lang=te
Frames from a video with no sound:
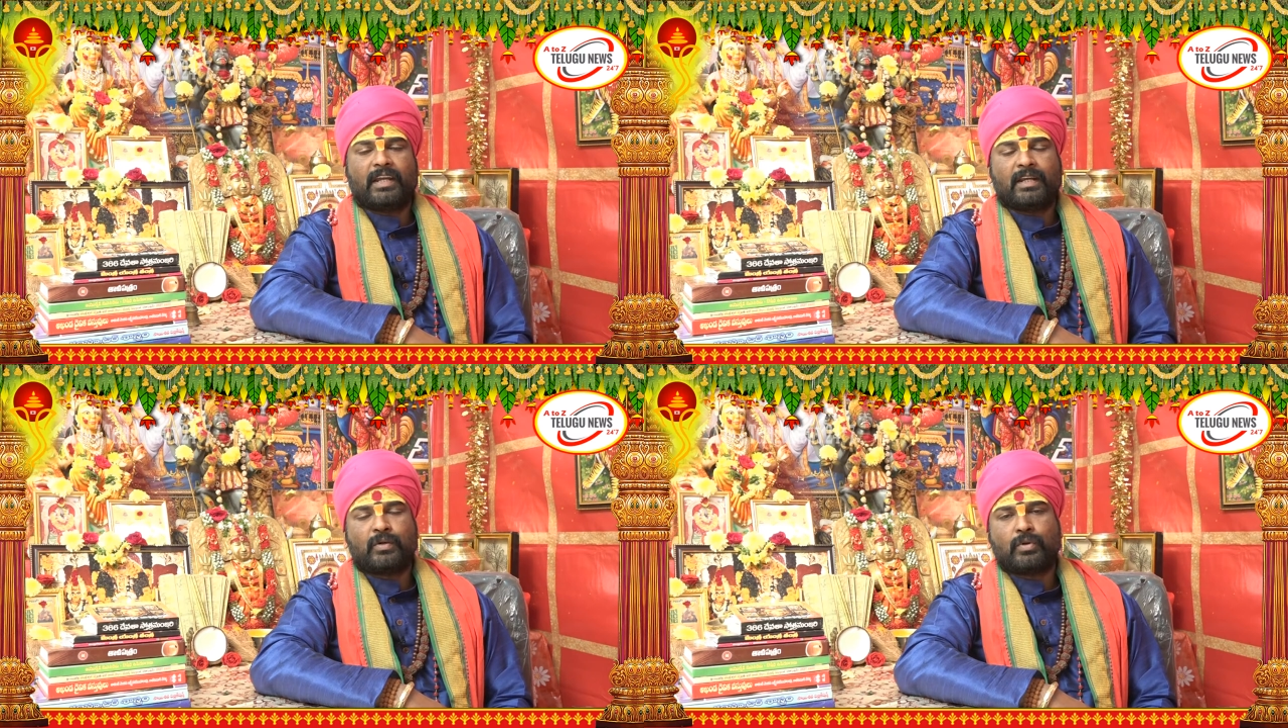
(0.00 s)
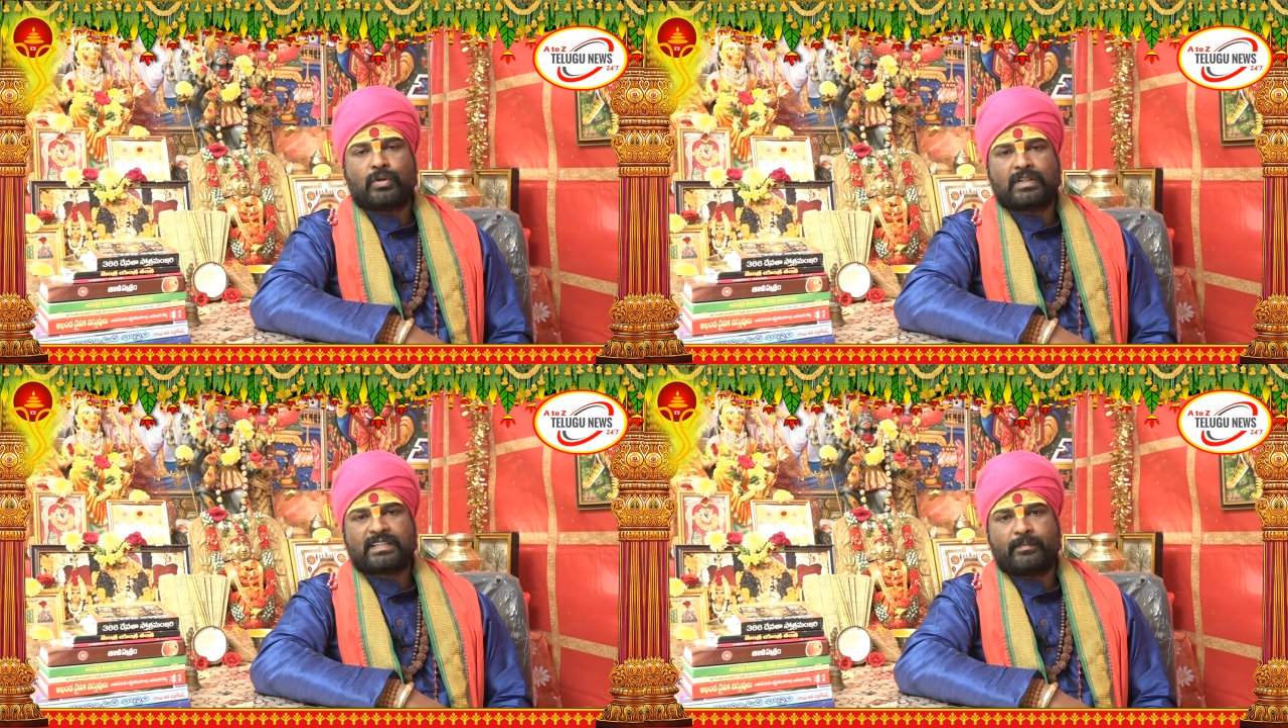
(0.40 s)
ఎన్ని
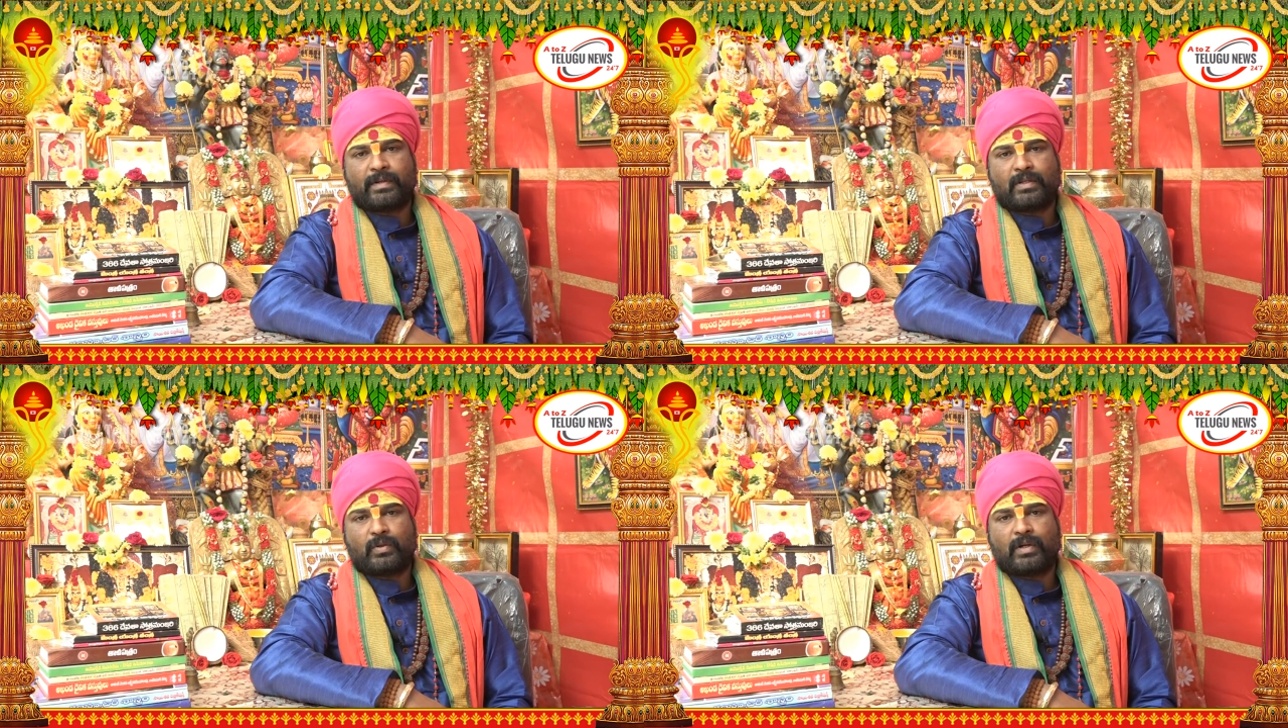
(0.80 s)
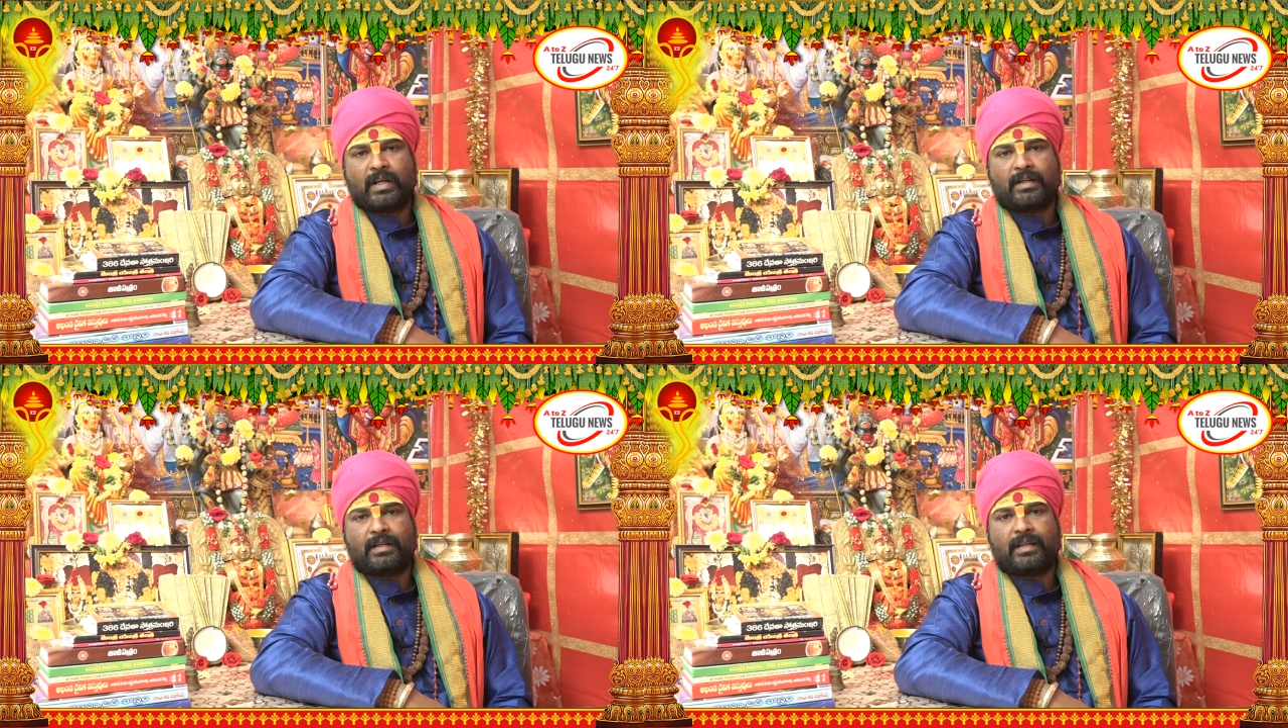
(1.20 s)
కోట్లు సంపదలు
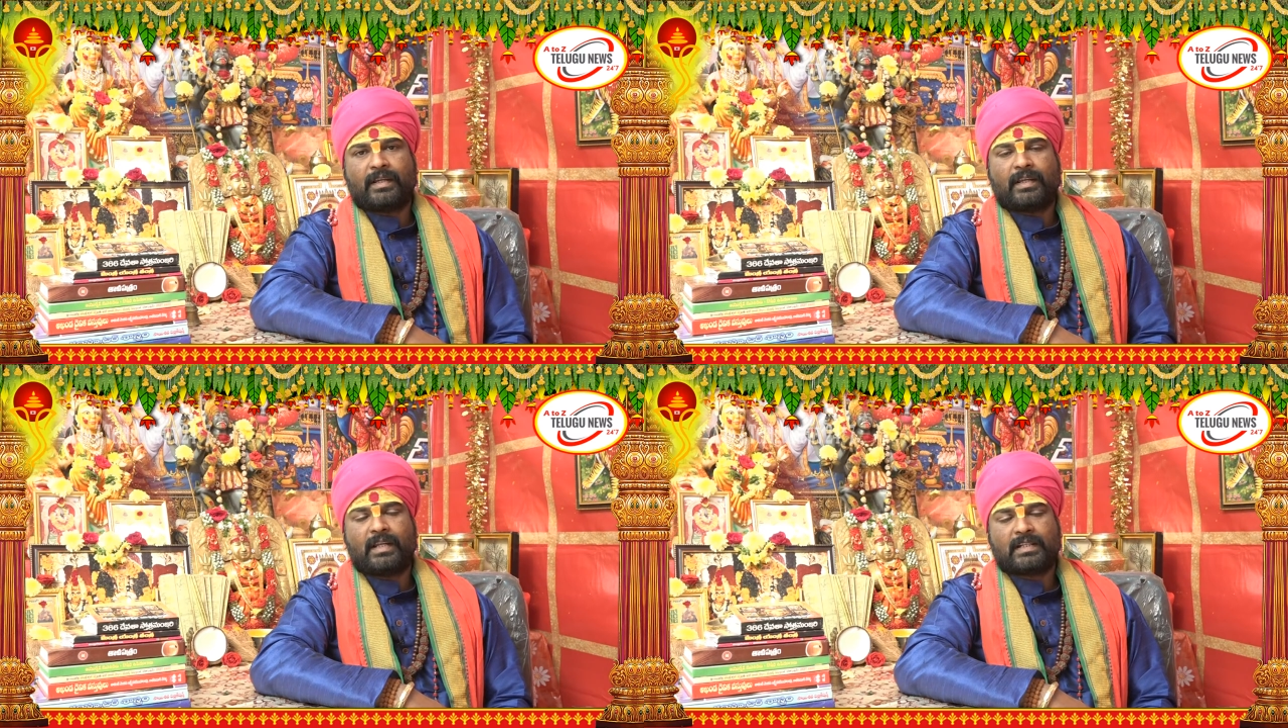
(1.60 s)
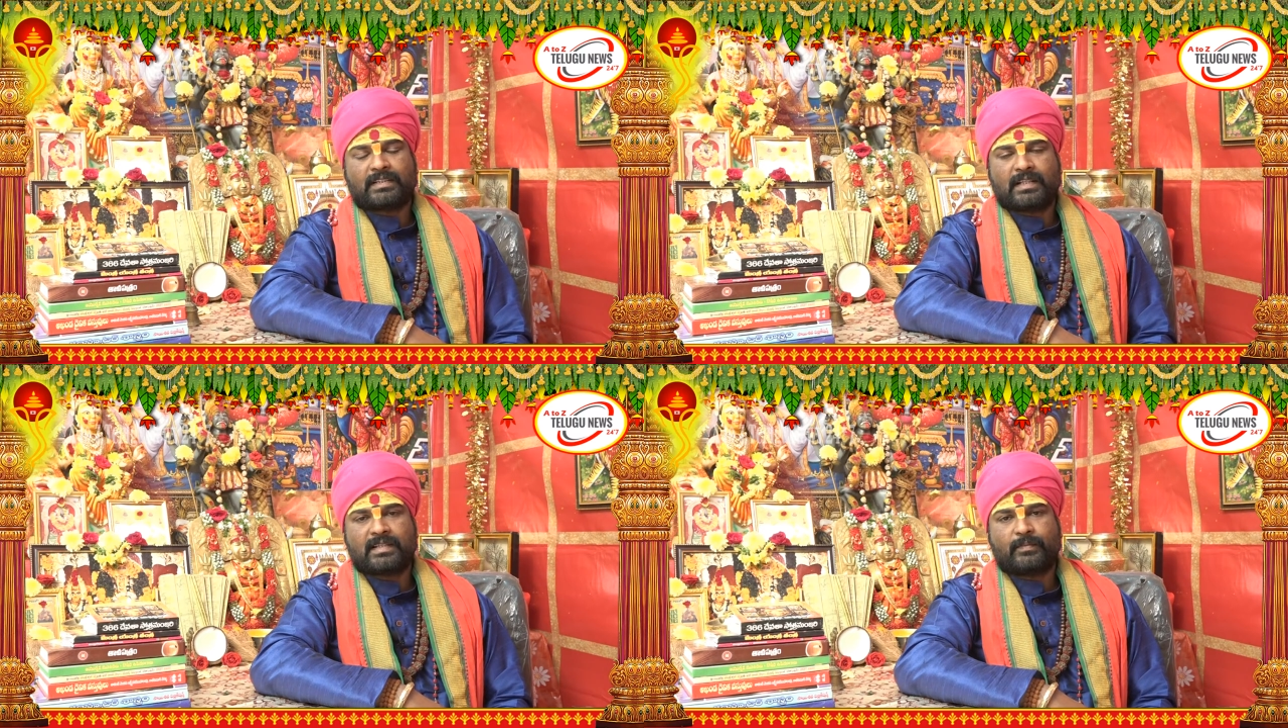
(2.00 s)
ఉన్నా ఎన్ని
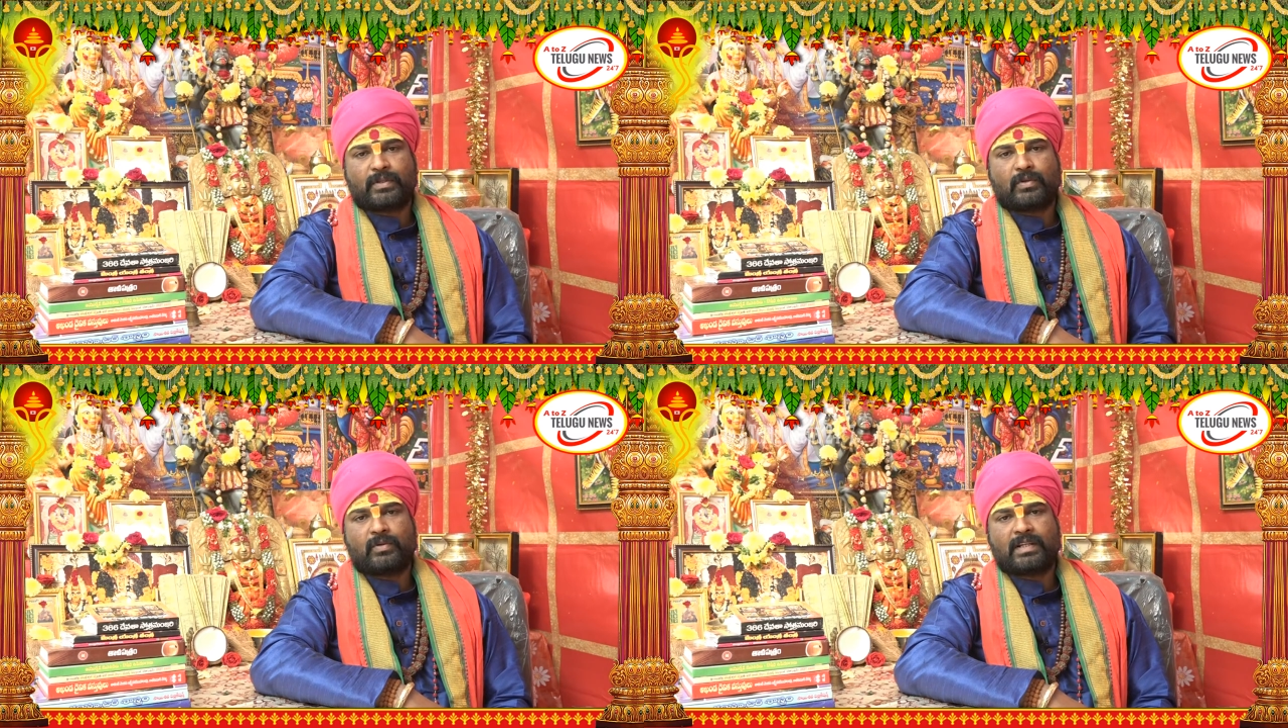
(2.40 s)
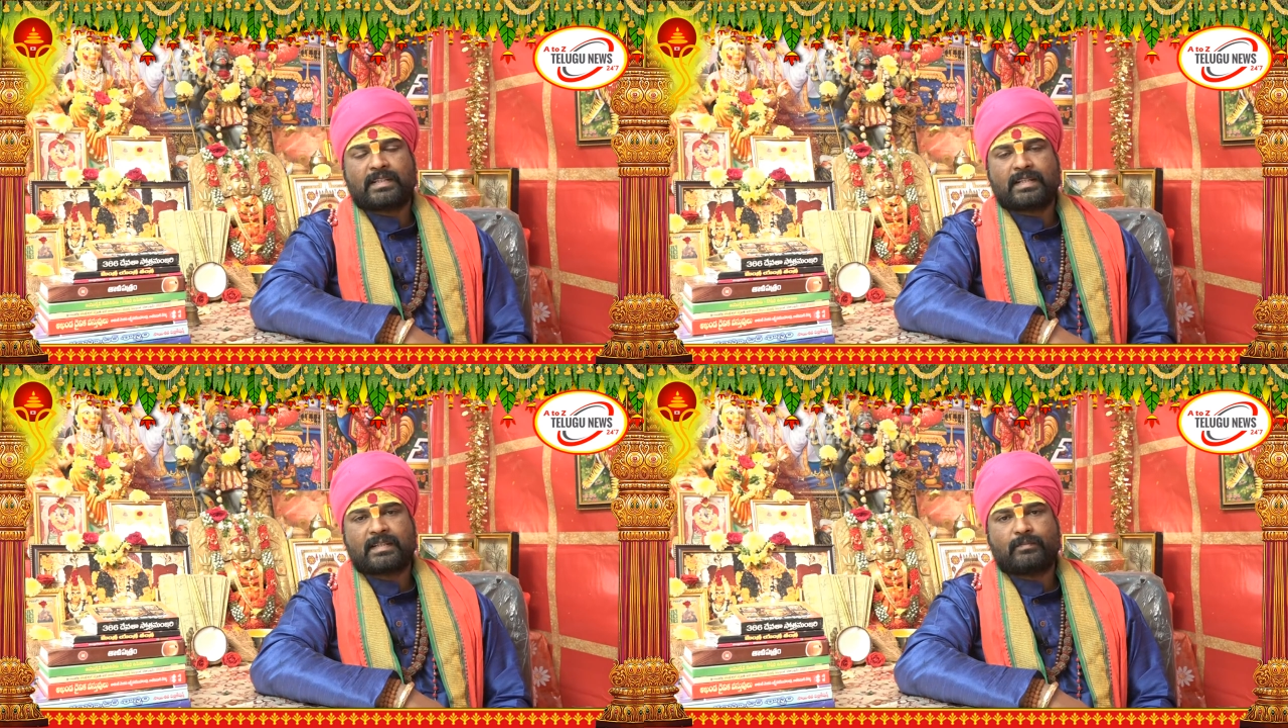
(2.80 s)
లక్షల సంపదలు ఉన్నా
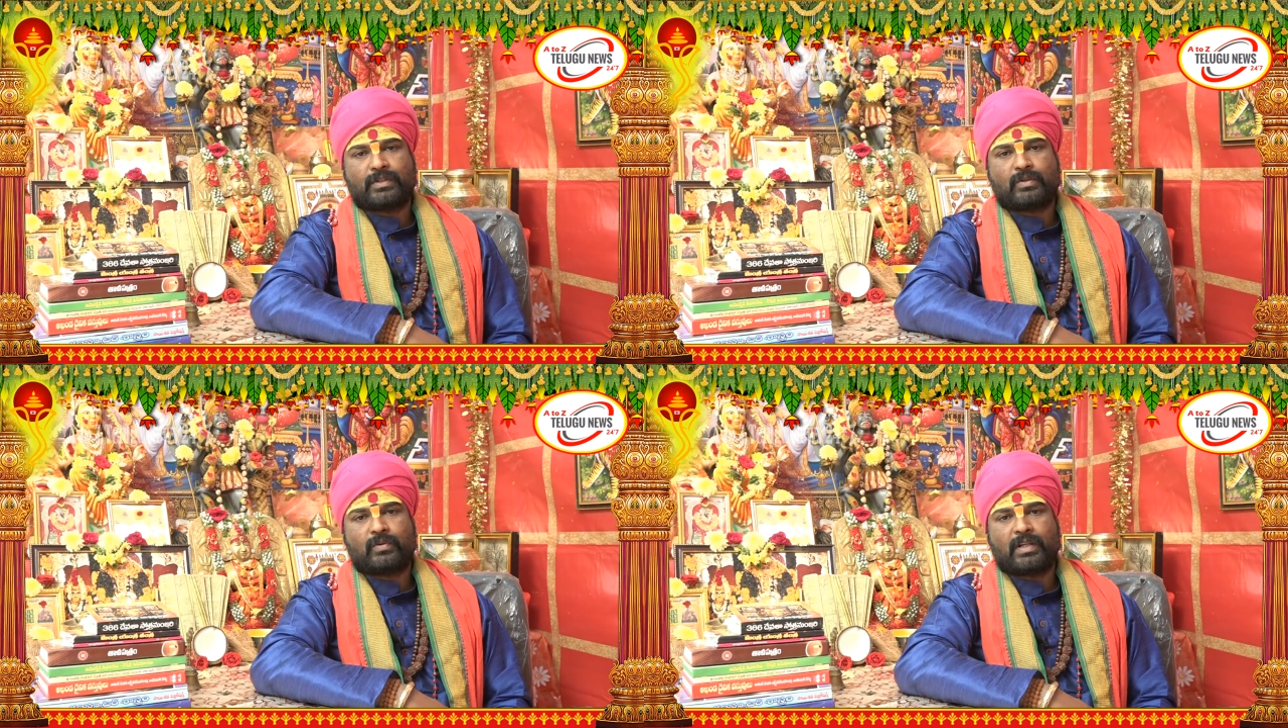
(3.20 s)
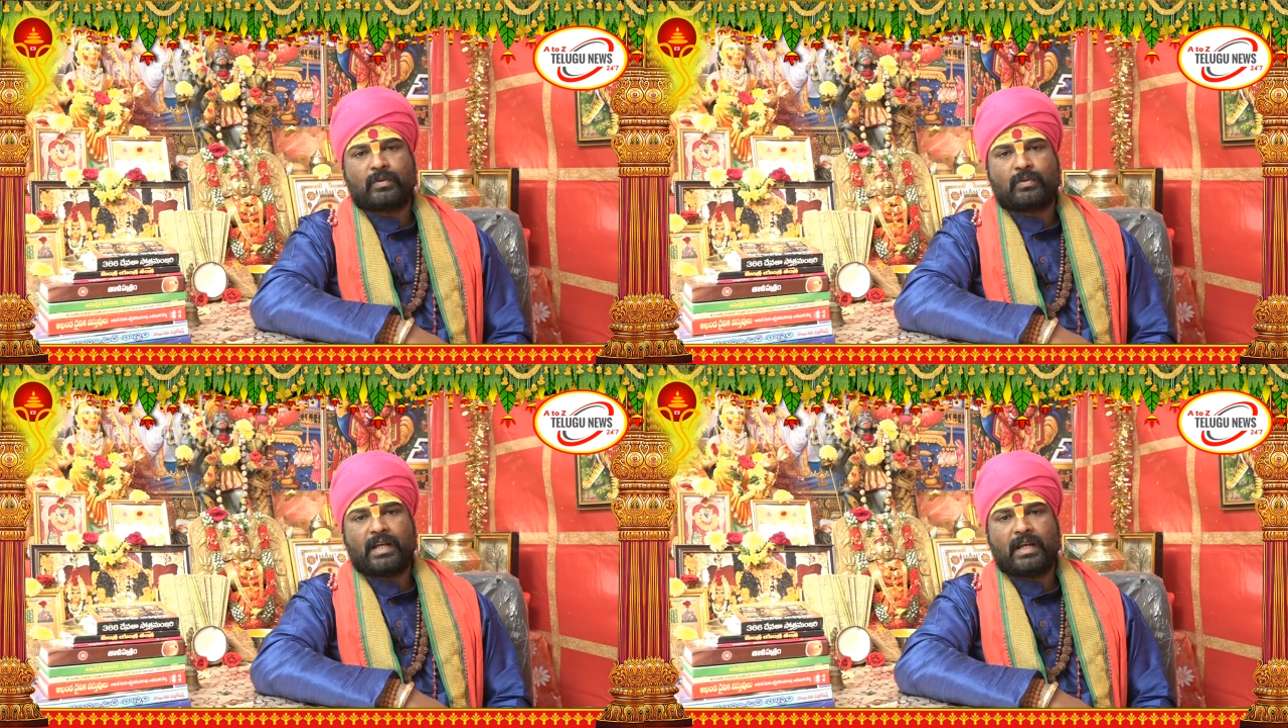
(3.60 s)
సిరి సంపదలు ఉన్నా
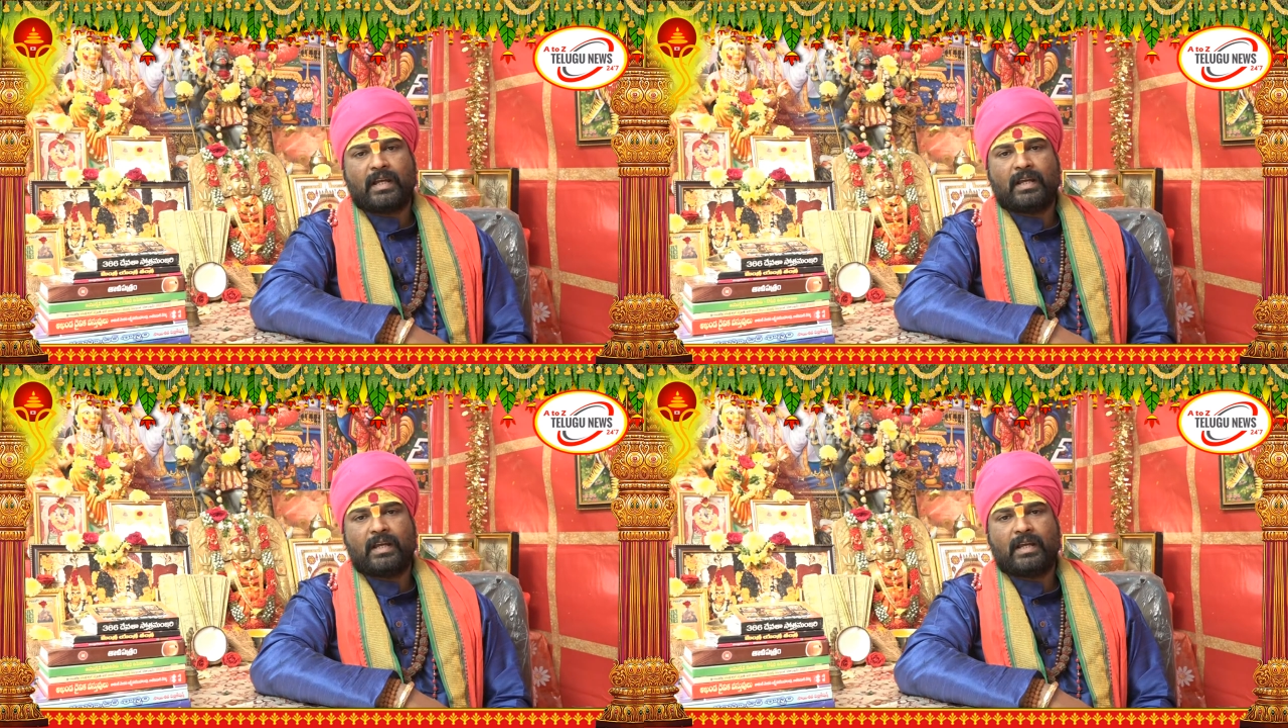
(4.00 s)
కూడా